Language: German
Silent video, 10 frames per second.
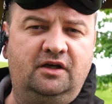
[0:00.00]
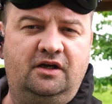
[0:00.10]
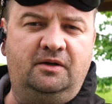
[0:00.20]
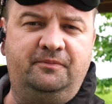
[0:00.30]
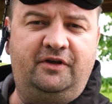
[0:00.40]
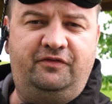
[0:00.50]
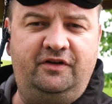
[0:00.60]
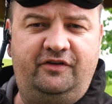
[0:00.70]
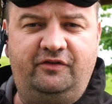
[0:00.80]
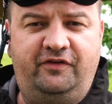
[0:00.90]
Ähm, ich
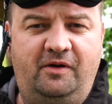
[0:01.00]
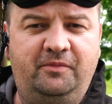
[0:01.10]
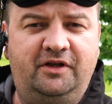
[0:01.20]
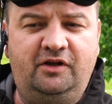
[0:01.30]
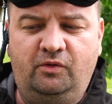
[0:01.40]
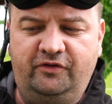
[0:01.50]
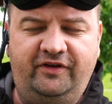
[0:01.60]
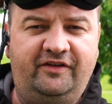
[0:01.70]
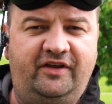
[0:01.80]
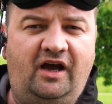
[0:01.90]
finde diese Fernbedienung
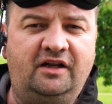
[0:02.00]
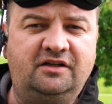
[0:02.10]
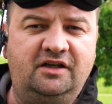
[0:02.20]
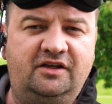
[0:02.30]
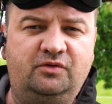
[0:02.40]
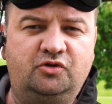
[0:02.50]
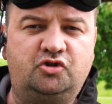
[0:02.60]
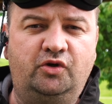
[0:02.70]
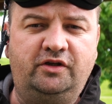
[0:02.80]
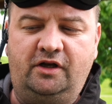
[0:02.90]
sehr, sehr handlich und
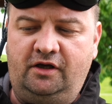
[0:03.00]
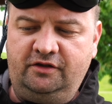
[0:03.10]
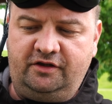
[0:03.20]
schön in der Hand.